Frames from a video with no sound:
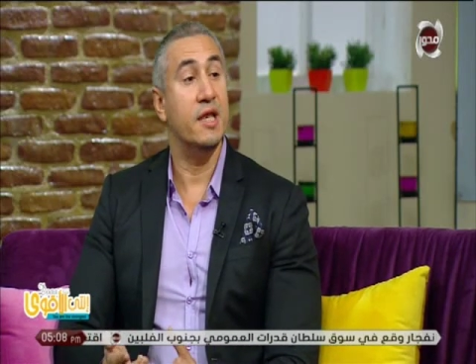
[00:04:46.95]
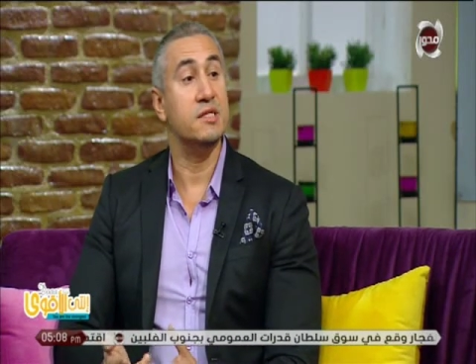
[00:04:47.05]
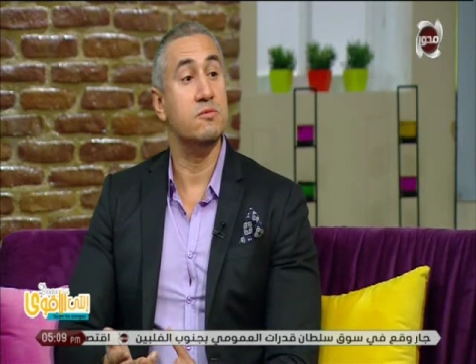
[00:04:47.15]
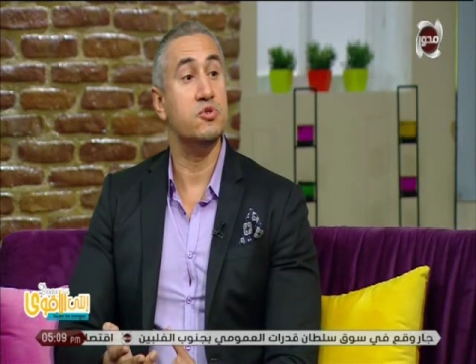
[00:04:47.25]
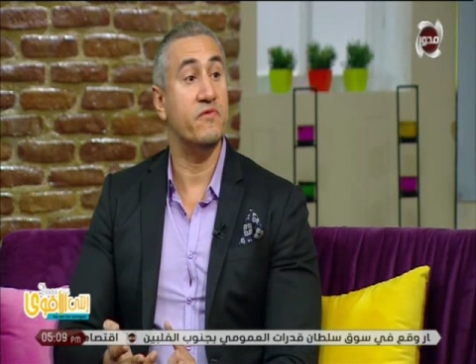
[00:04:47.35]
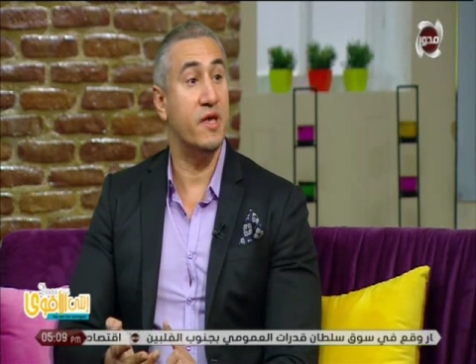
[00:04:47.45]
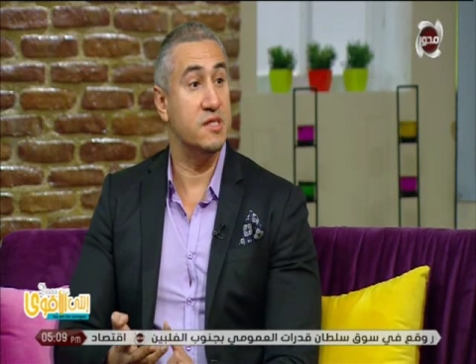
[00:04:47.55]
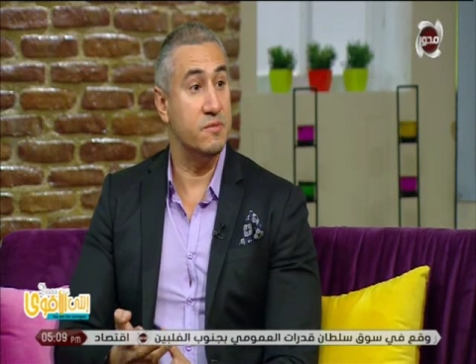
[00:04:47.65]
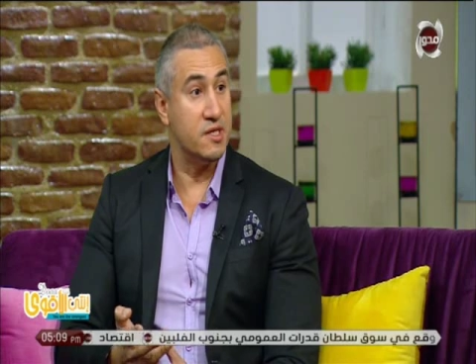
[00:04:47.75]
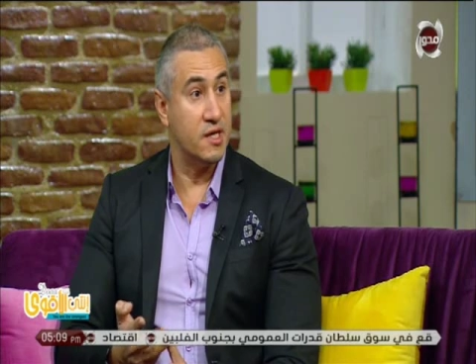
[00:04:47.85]
لازم نشوف
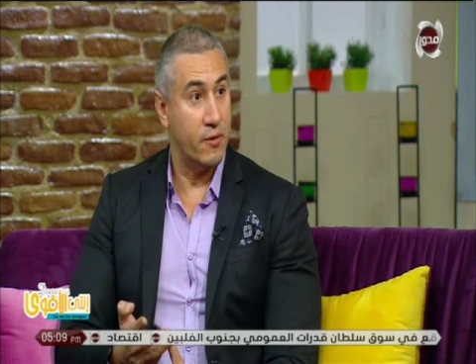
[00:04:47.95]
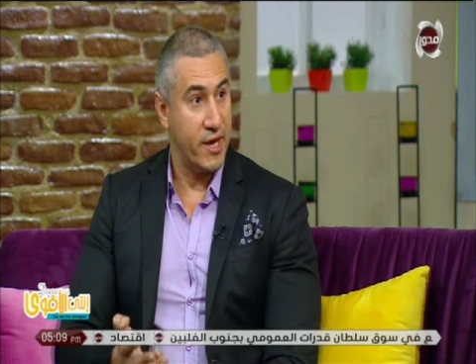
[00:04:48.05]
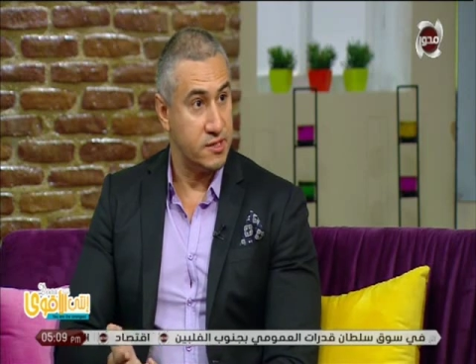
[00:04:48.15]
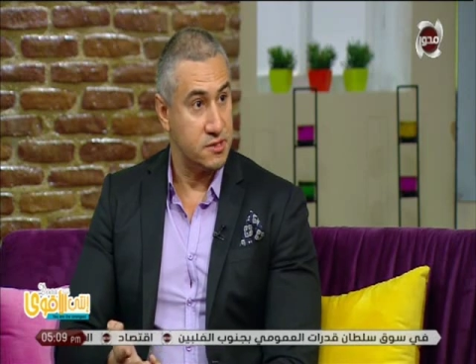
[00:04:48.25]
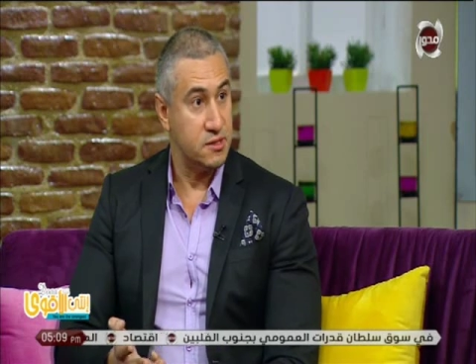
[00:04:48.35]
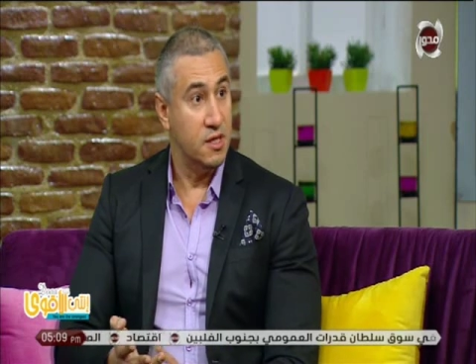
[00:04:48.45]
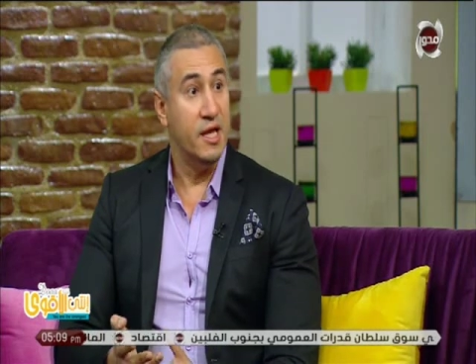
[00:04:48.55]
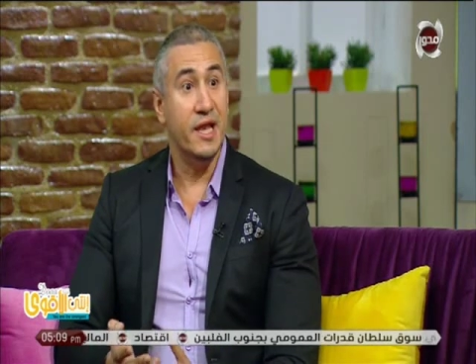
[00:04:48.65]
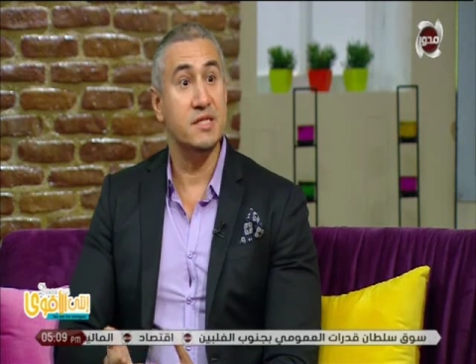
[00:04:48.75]
قسيمه الجواز مم.